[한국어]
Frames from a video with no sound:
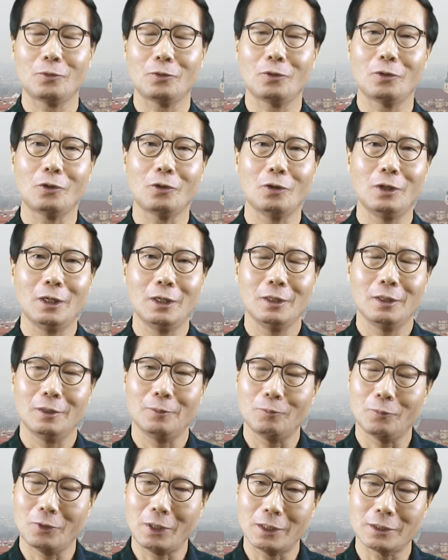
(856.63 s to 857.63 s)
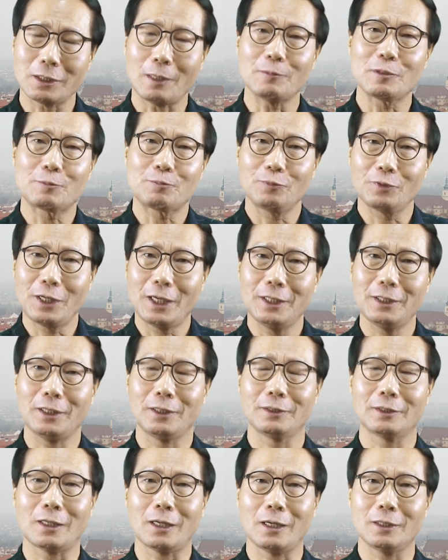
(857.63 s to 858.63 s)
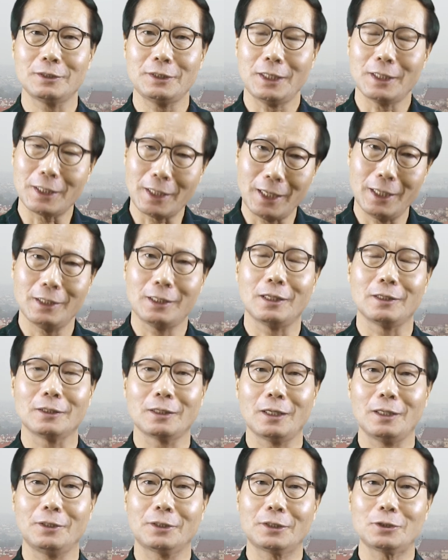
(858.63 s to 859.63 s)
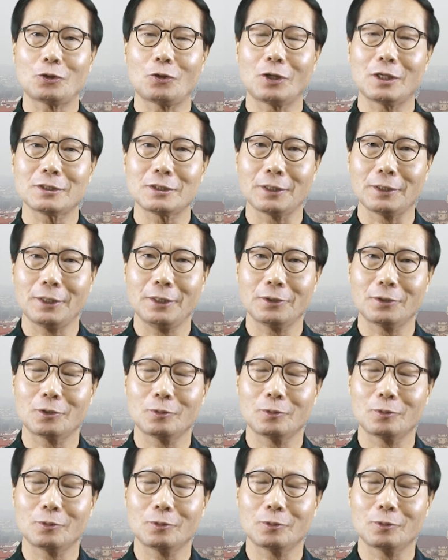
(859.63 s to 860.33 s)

뭐, 뭐 한 30분 해야 된다, 세게 해야 된다, 이렇게 정하잖아요.